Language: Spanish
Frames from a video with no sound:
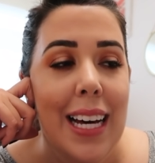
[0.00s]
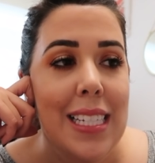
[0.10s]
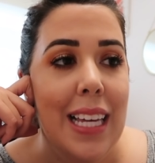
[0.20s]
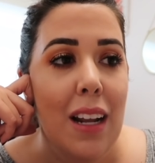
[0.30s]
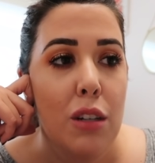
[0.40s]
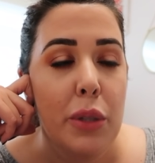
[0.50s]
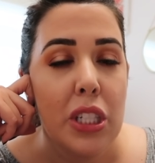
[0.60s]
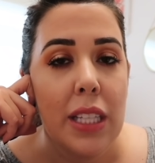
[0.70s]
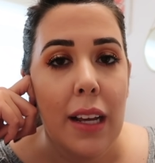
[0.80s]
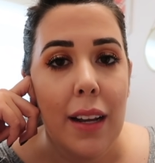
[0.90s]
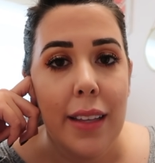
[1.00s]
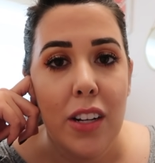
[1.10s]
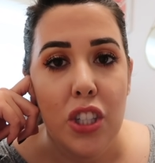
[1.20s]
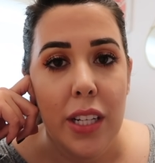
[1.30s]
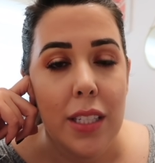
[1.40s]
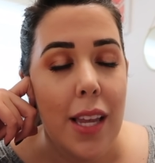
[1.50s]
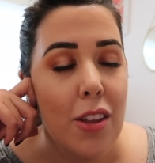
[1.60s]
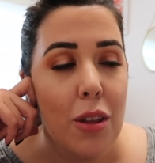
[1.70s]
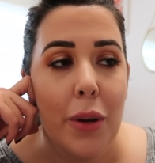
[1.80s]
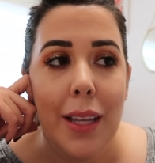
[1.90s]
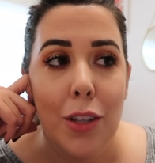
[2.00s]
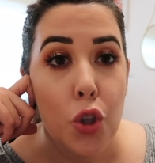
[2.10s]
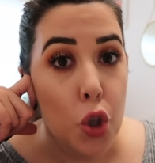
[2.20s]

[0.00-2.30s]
Así que en los vídeos de Iclateria os iré enseñando de verdad